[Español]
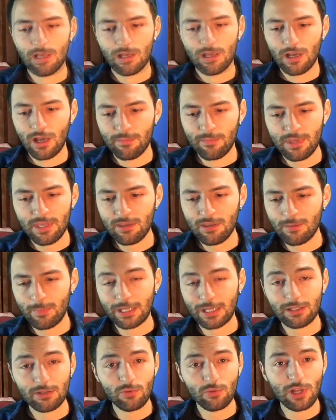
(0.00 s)
A mí
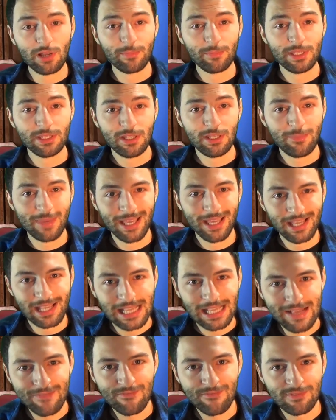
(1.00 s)
particularmente me
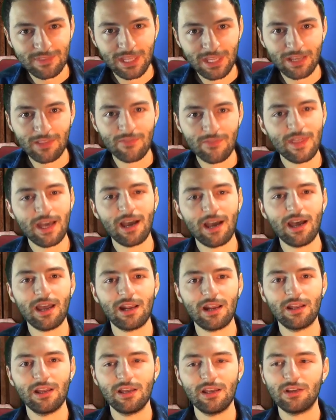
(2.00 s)
encanta
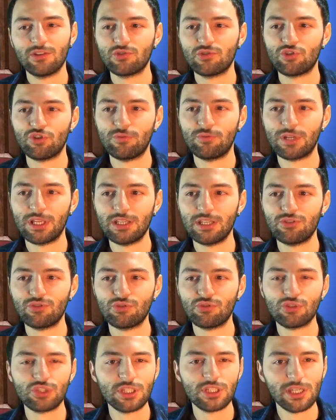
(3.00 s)
indagar sobre
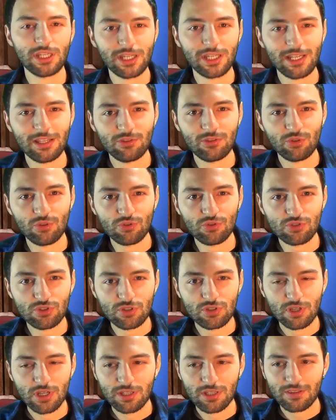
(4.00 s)
estos
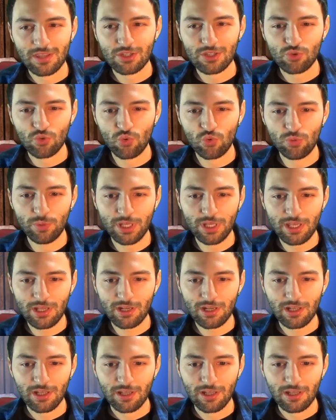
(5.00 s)
secretos, descubrir